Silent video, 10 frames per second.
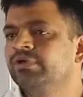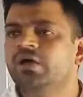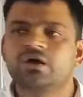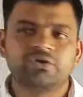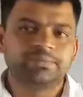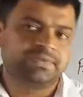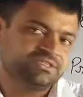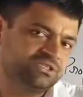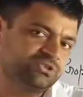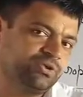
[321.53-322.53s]
अगर
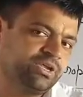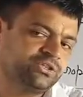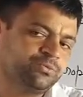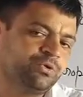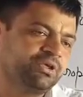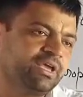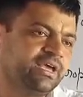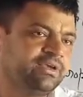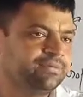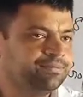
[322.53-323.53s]
रिपल्सन हो रही है तो पोल क्या
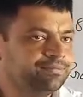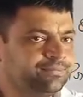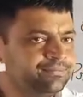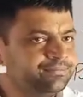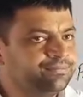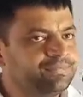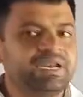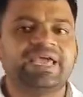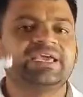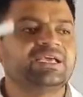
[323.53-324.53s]
है
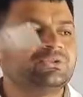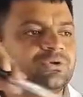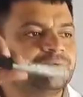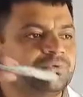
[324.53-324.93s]
लाइक हैं दोनों